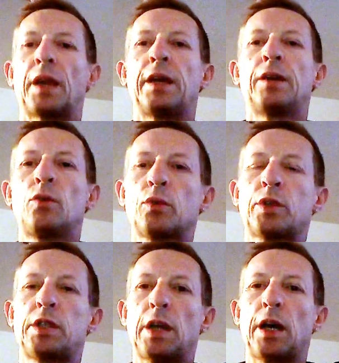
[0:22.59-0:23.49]
et donc
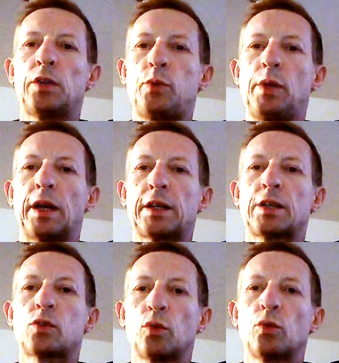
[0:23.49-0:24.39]
qui induit la
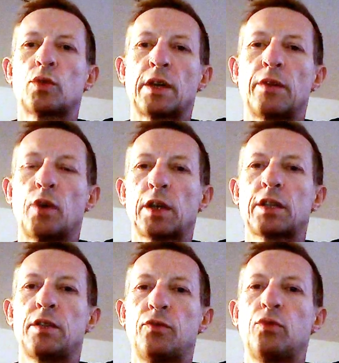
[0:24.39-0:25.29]
question de savoir
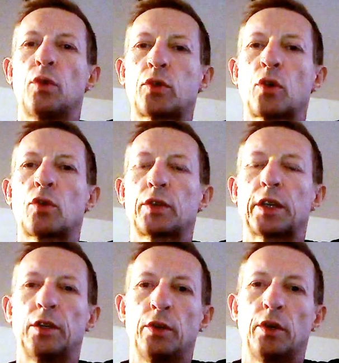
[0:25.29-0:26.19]
si vous en tant
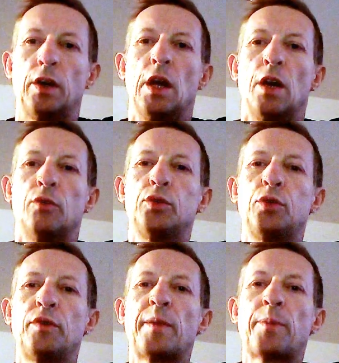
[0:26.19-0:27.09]
qu'entraîneur vous
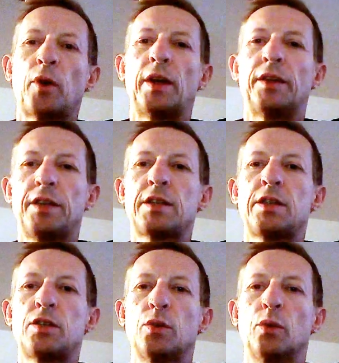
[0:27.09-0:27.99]
devez prendre la
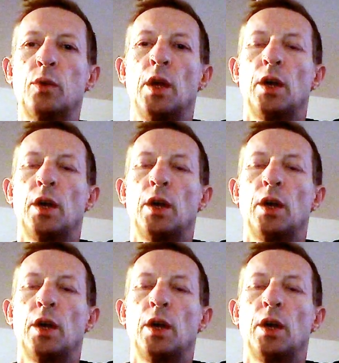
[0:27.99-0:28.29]
décision